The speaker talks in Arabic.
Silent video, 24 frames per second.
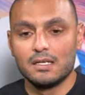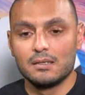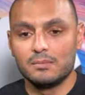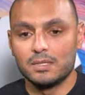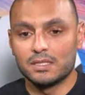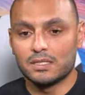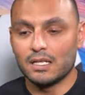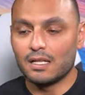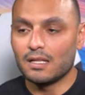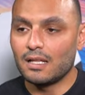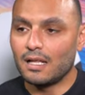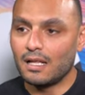
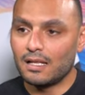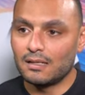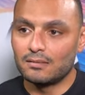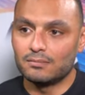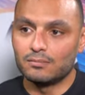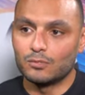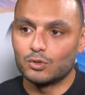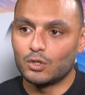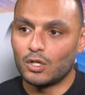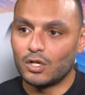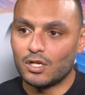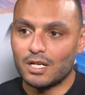بتطلع
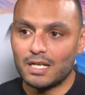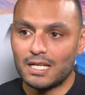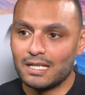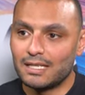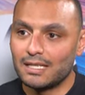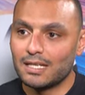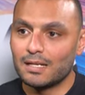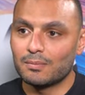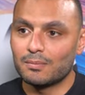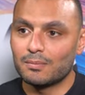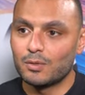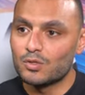متغيرات
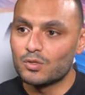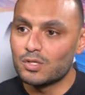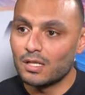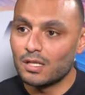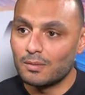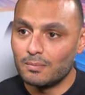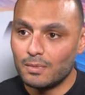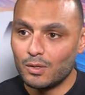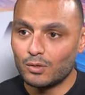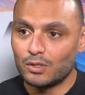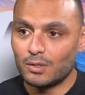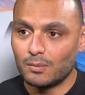كتيره بتوصل ل
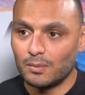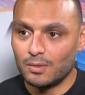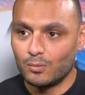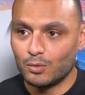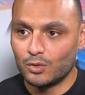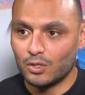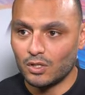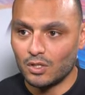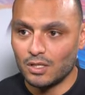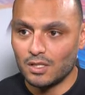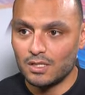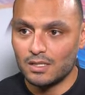180
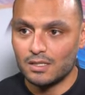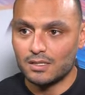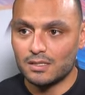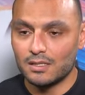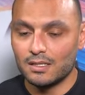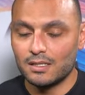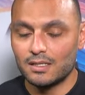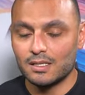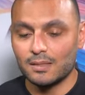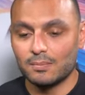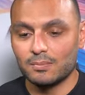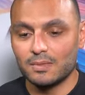متغير
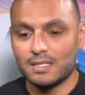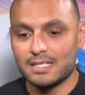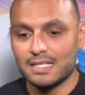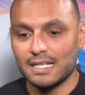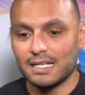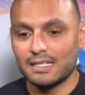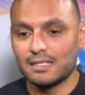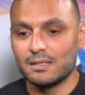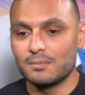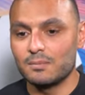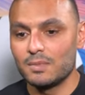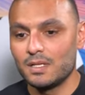انت
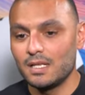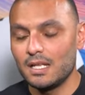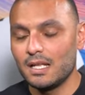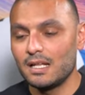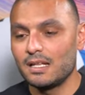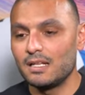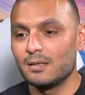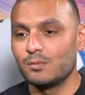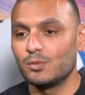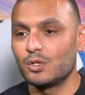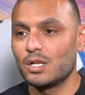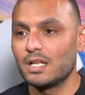بتستخدم منها
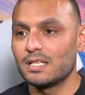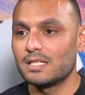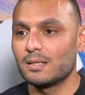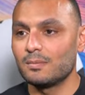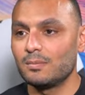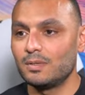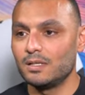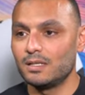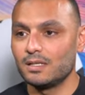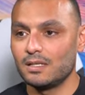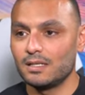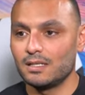اللي مناسب
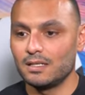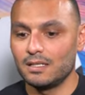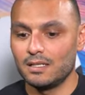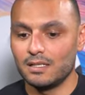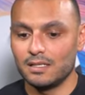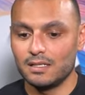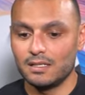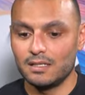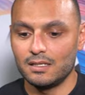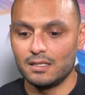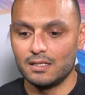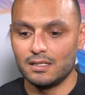
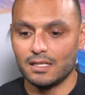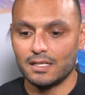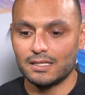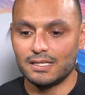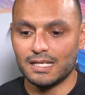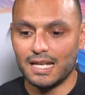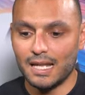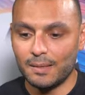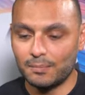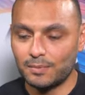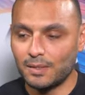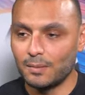لانك
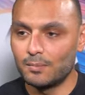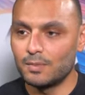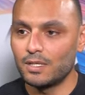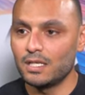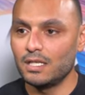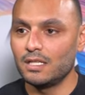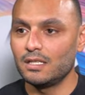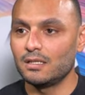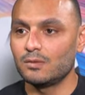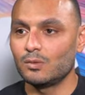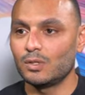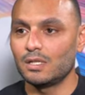تراقب
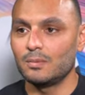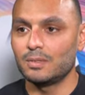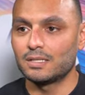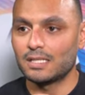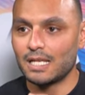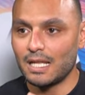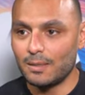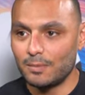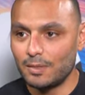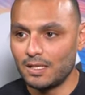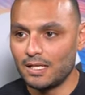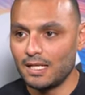تمرين ولا
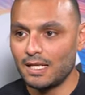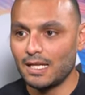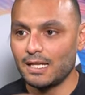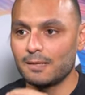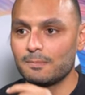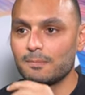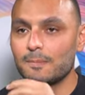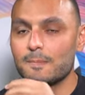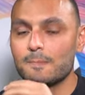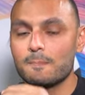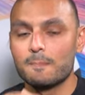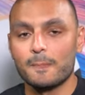بتراقب اللاعب
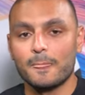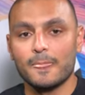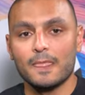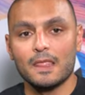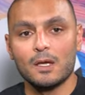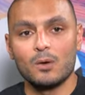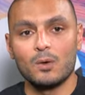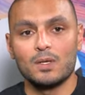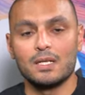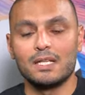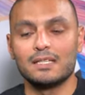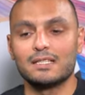
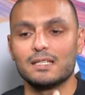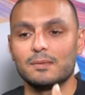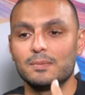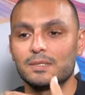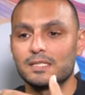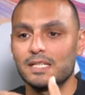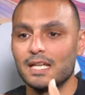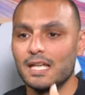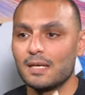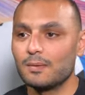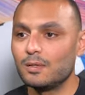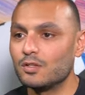ولا انت
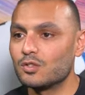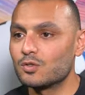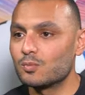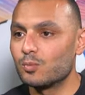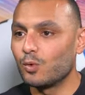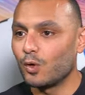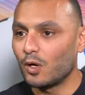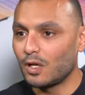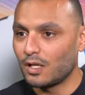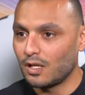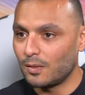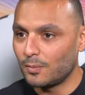بتراقب
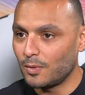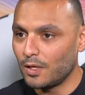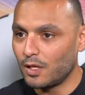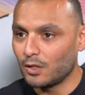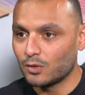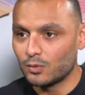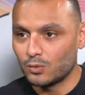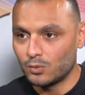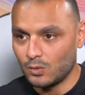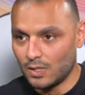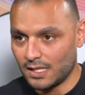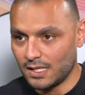الاسبوع على
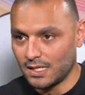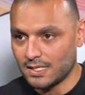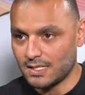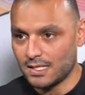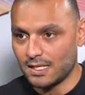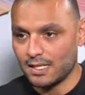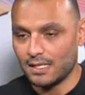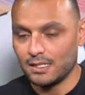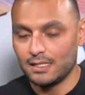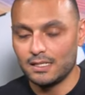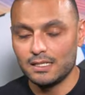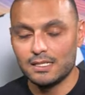بعضه وهكذا
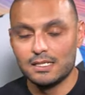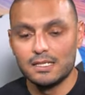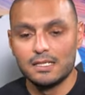يعني